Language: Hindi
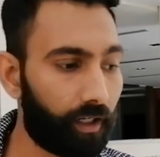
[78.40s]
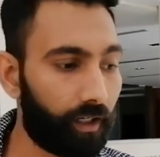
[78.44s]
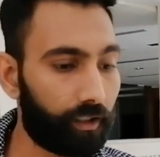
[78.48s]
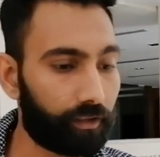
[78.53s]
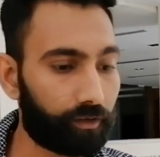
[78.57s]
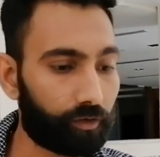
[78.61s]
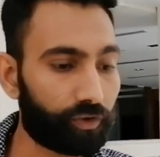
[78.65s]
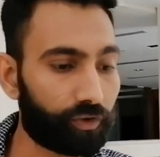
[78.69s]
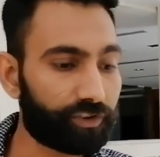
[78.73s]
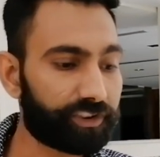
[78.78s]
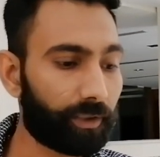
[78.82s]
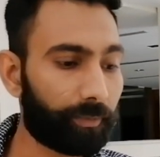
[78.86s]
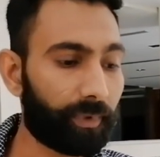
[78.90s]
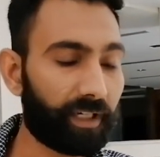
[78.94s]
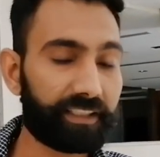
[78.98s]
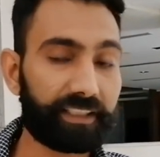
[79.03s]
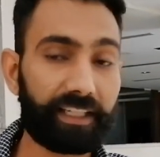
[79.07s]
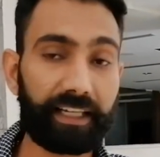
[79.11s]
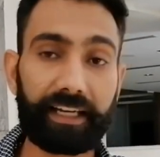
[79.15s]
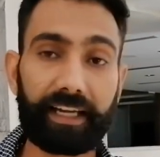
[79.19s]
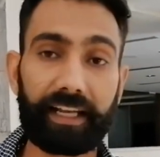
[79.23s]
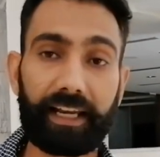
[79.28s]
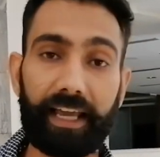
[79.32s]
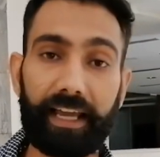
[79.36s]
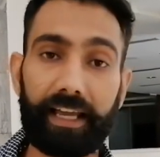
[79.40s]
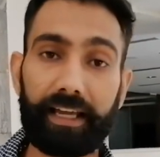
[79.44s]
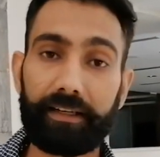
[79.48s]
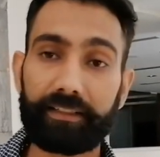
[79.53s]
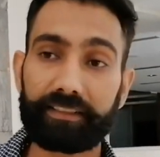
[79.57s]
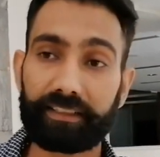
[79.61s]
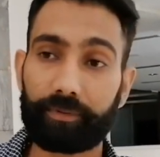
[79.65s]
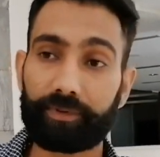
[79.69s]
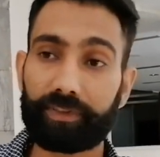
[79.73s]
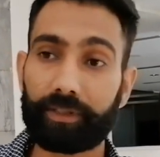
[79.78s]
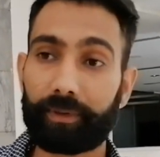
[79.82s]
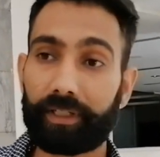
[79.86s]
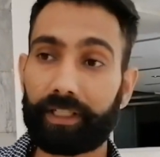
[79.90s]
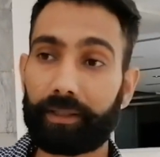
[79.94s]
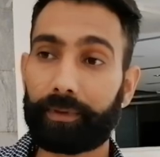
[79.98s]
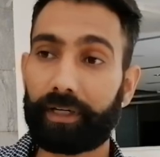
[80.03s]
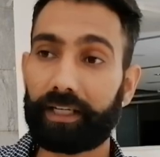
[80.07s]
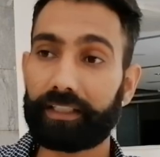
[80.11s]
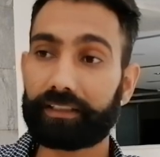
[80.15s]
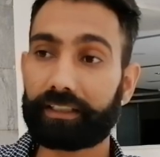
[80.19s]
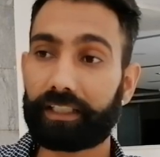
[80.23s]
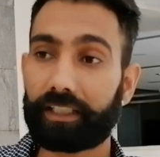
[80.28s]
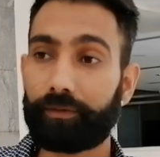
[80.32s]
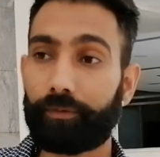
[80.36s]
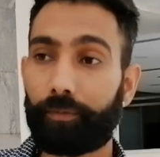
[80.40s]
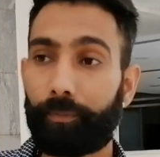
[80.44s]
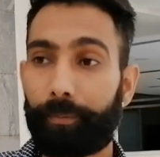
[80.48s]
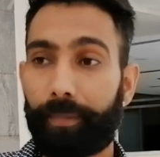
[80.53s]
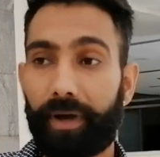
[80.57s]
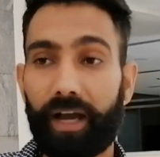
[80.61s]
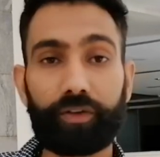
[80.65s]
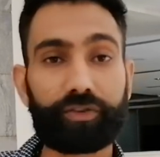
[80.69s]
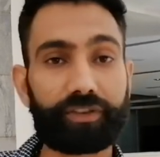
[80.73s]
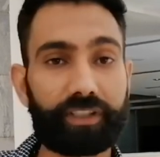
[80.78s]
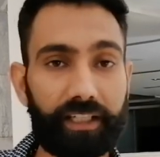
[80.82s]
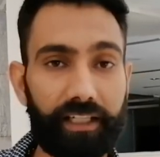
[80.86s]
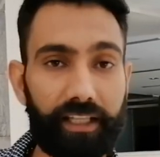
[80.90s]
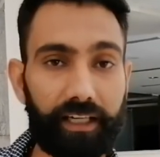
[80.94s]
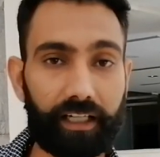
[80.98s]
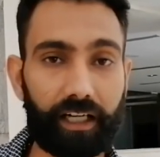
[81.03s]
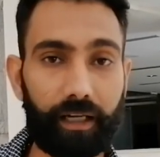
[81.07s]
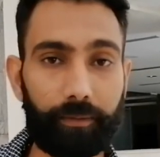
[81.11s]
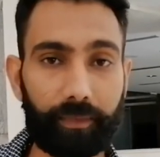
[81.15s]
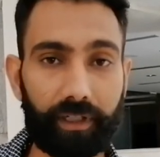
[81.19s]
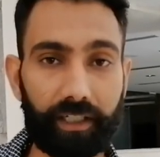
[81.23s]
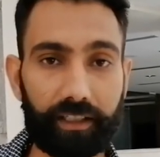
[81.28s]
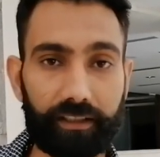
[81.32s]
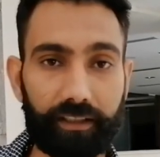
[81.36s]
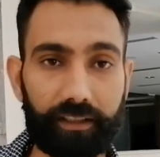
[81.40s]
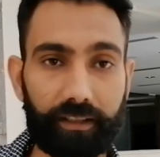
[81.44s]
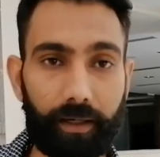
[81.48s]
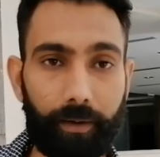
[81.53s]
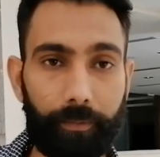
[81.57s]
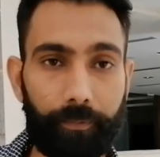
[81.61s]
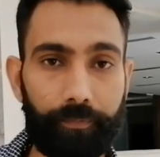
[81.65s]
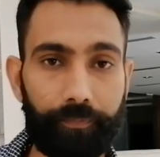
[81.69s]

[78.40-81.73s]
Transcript: दूसरी बात ये कह रहा है सबसे बड़ी बात कि मैं उसके लिए काम करता था